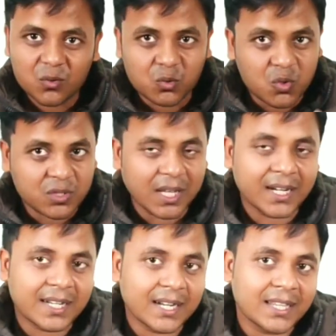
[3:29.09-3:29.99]
से उसको
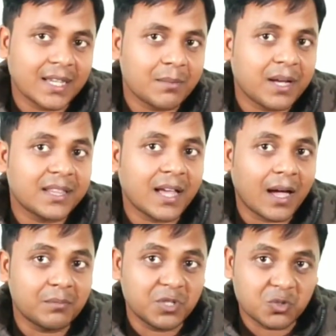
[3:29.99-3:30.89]
सेलेक्ट करने के बाद
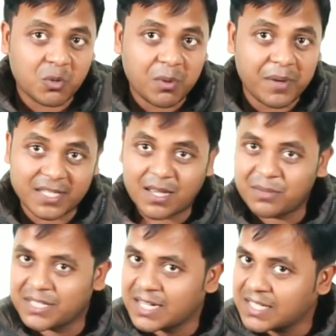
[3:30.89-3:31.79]
आप जिसको भी पैसा
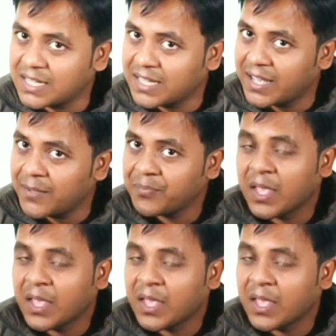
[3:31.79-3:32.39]
भेजना चाहते हैं